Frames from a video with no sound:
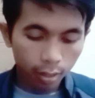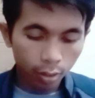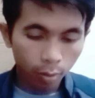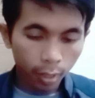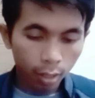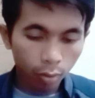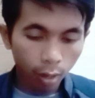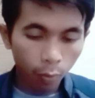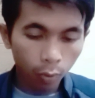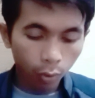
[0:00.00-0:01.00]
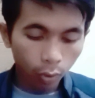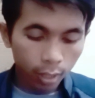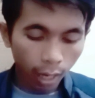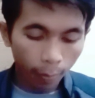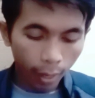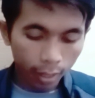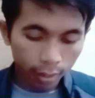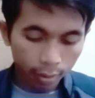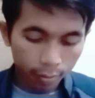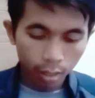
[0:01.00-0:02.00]
nomor
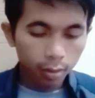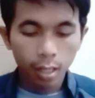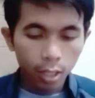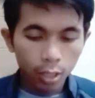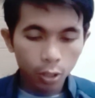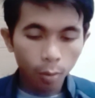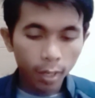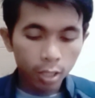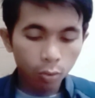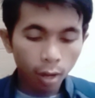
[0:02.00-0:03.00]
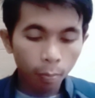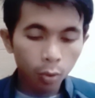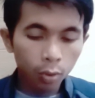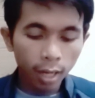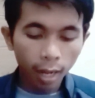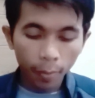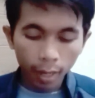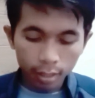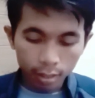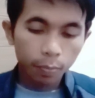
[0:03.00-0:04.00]
28 Nomor
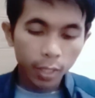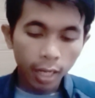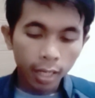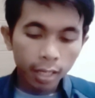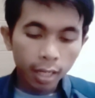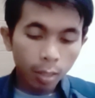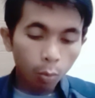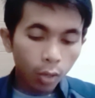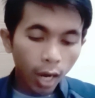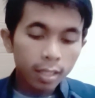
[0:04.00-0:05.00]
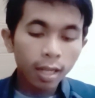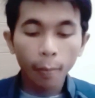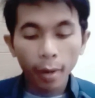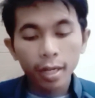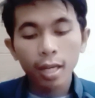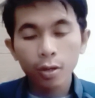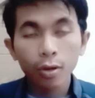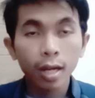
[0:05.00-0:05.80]
28. Pertanyaannya temukan 8 ekor